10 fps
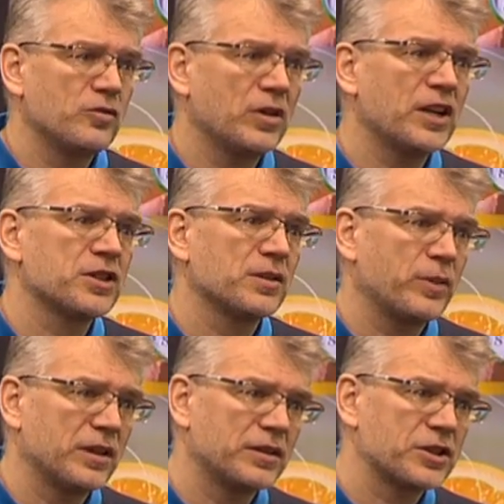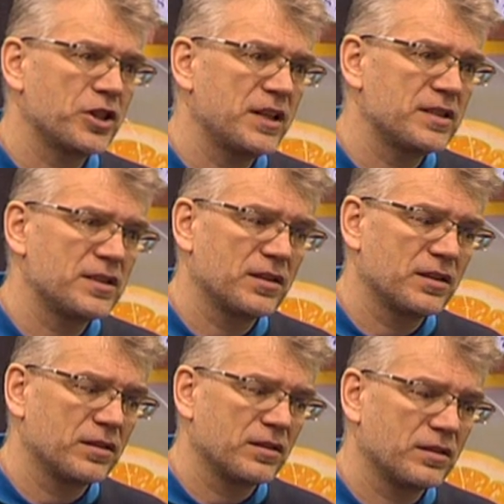важно, приглашать
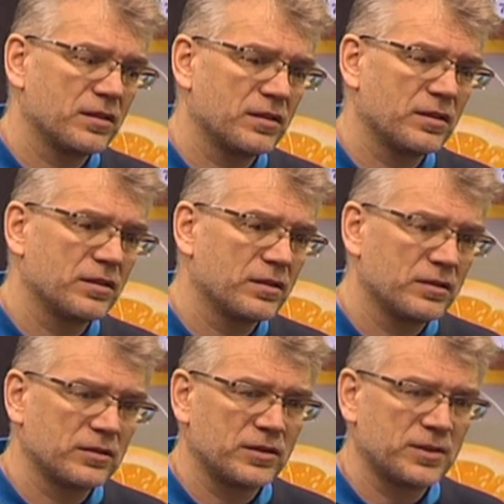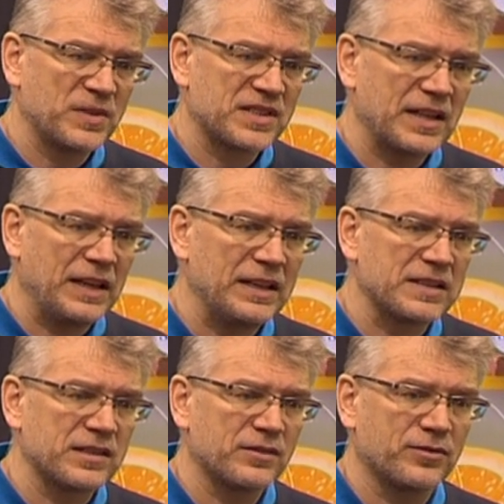
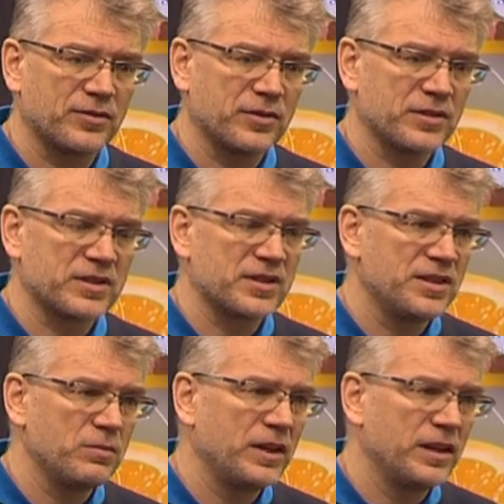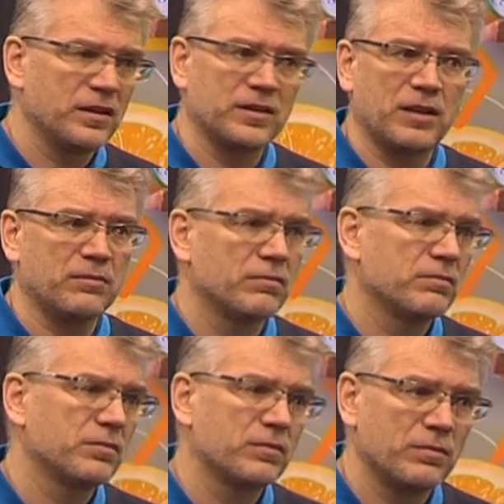специалистов с земли, там,
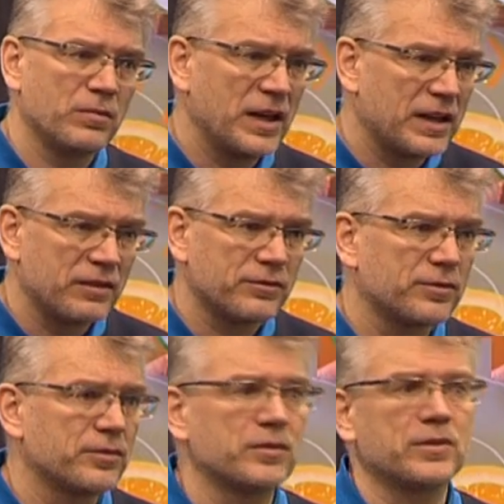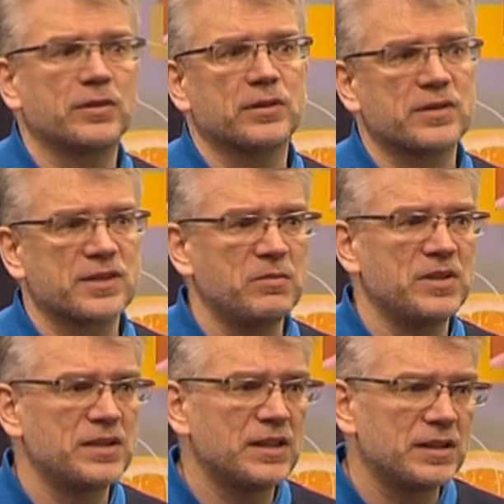мэров, Э,
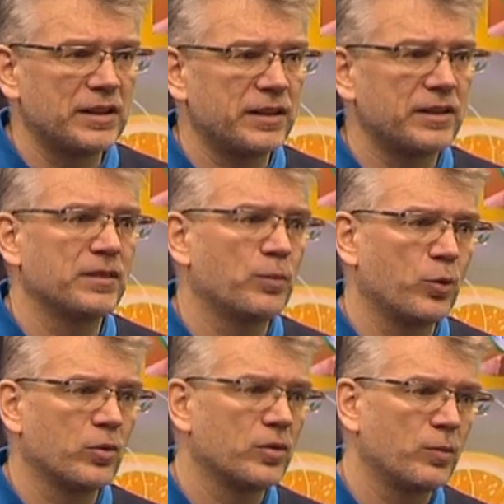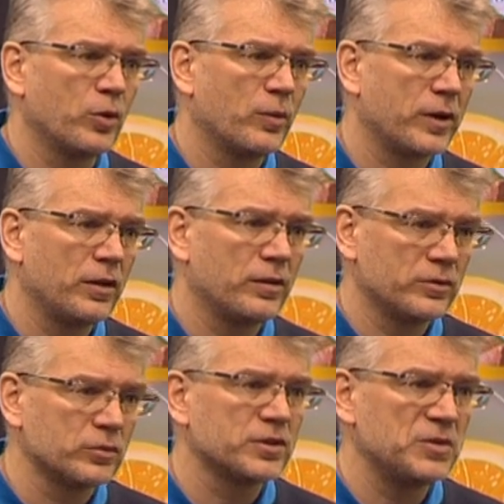заместителей по, по определен...
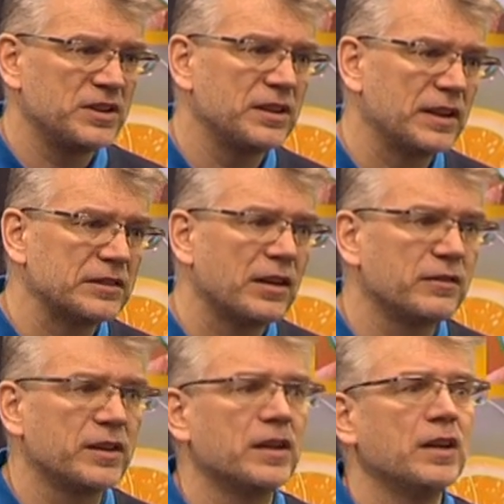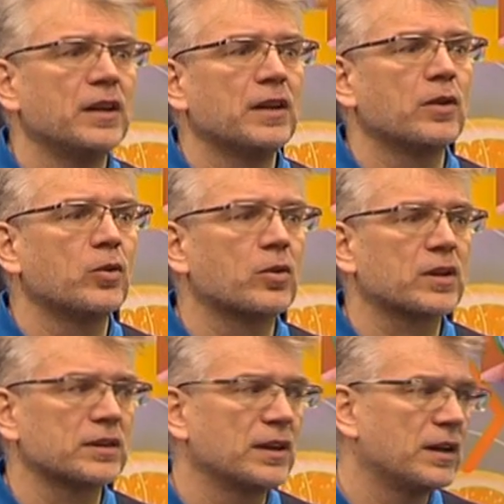ну, заместителей главы
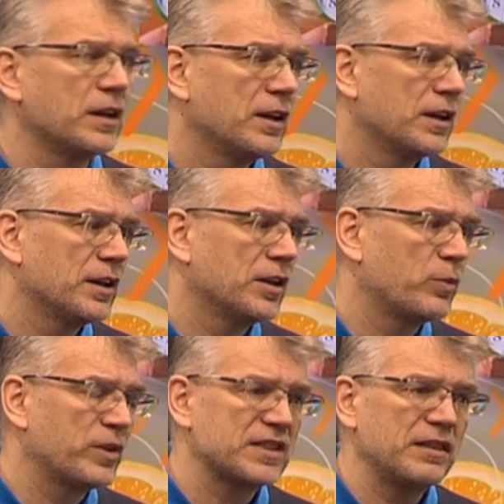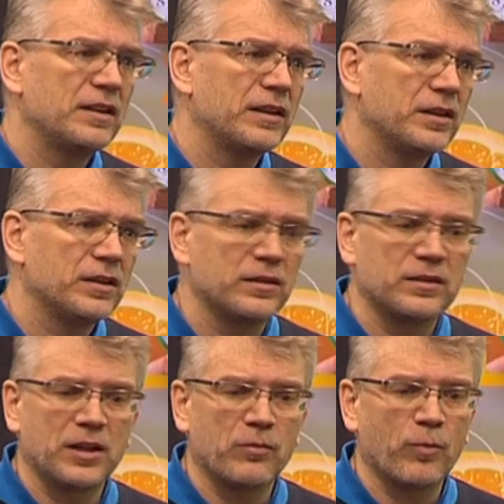города, э, представителей
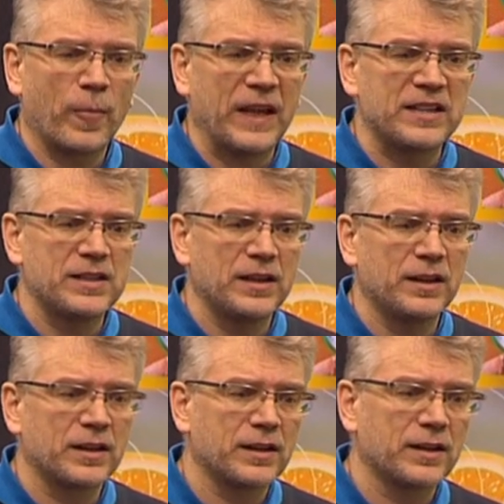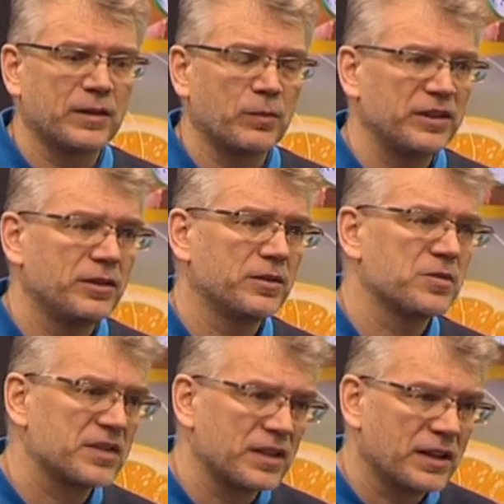там отдельных э,
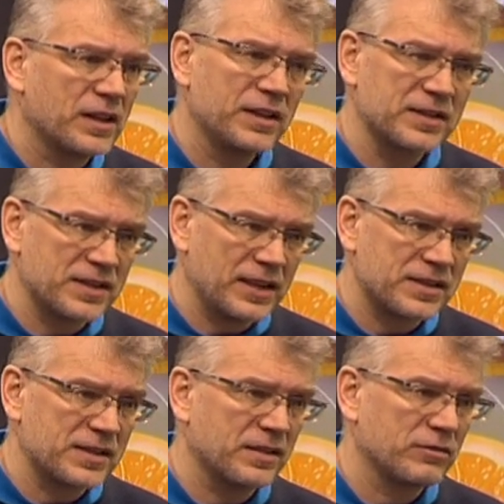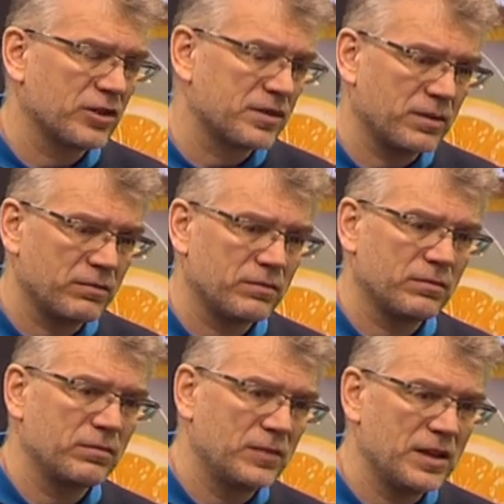подведомственных организаций. У нас там
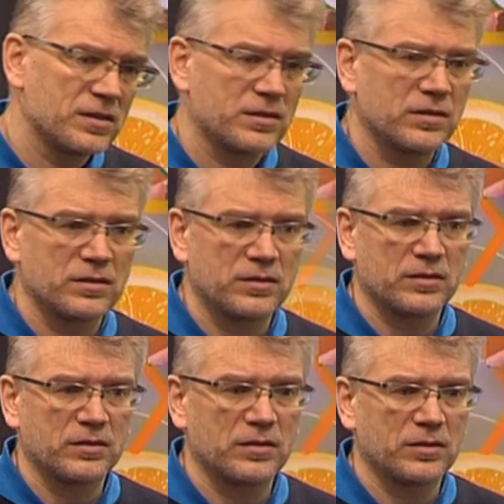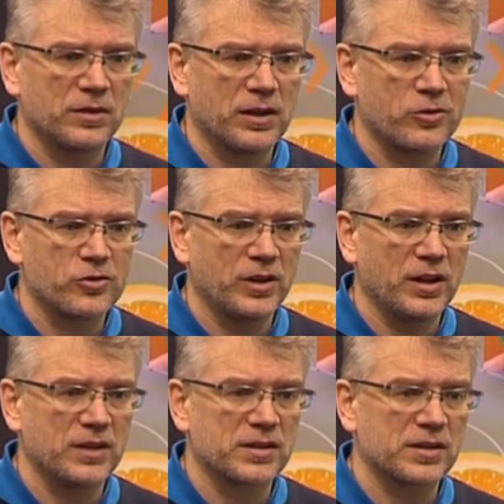есть хороший
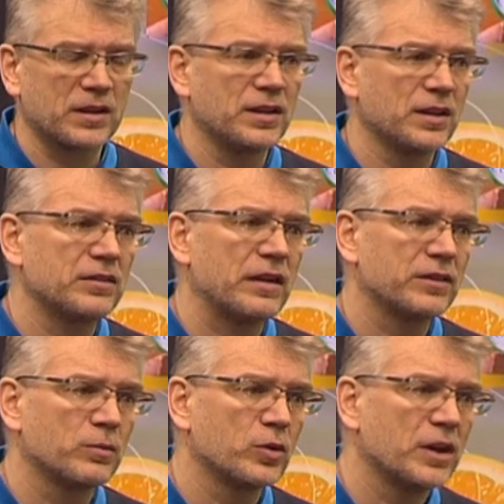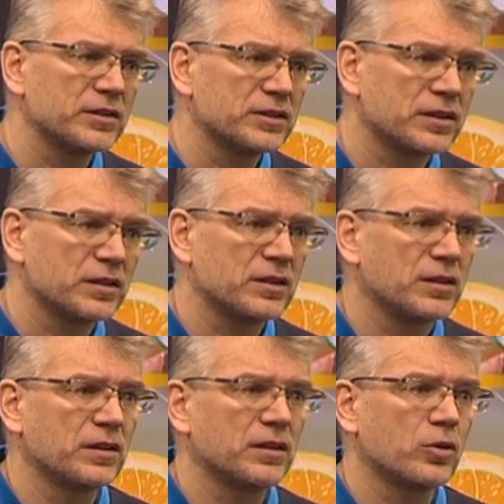кейс, где главный бухгалтер
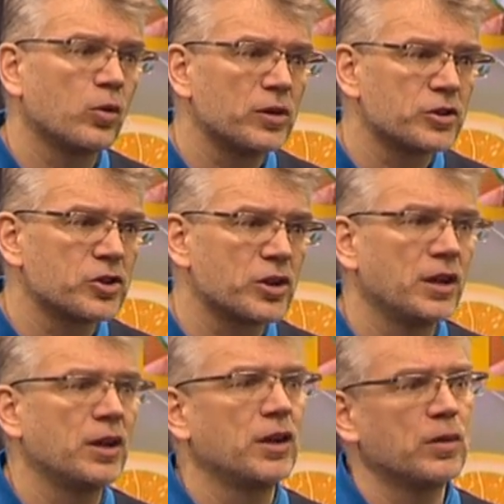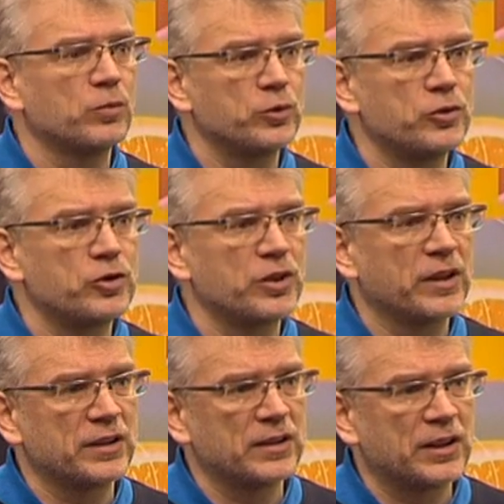колледжа, будучи
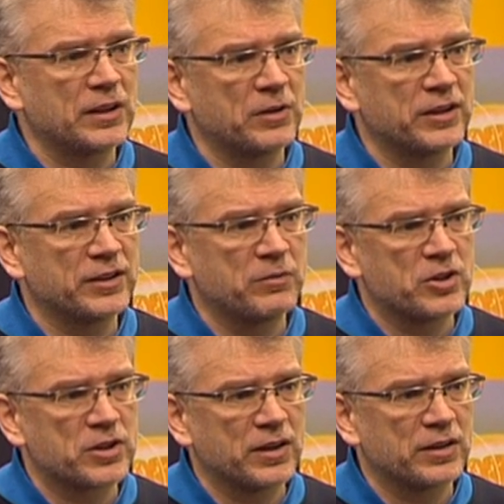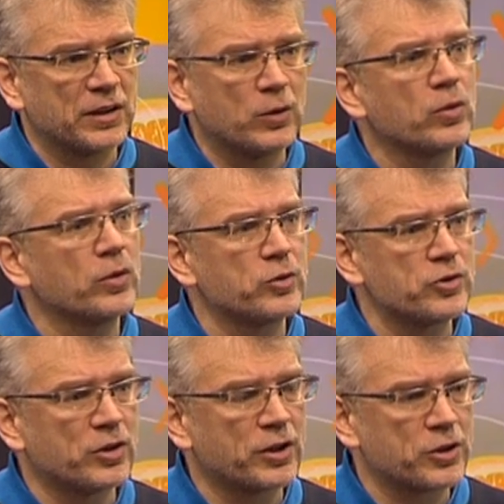кандидатом экономических наук и
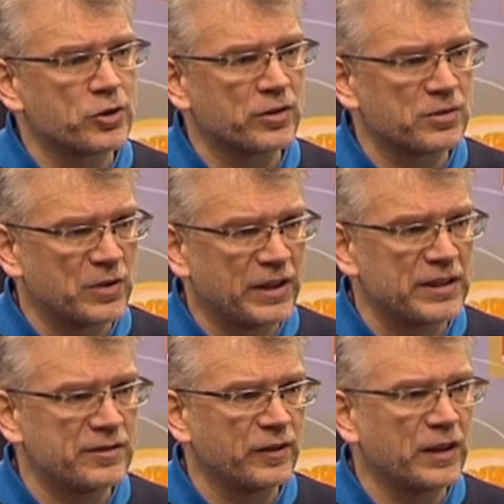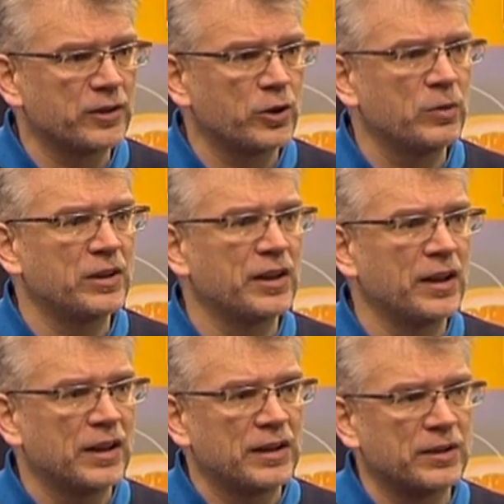очень хорошо разбираясь в экономике,
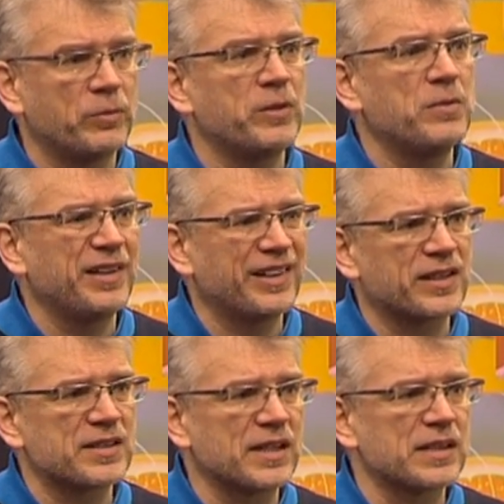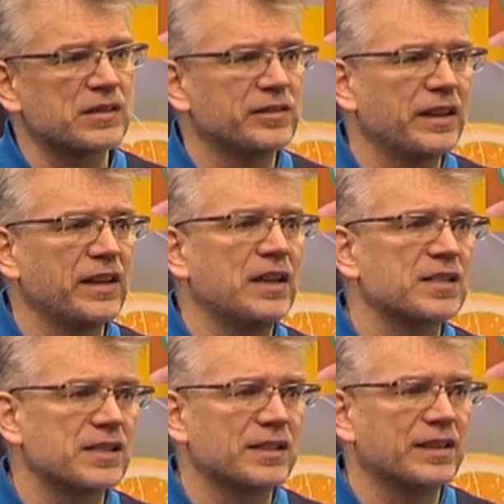на примере рассказывал на кейсах,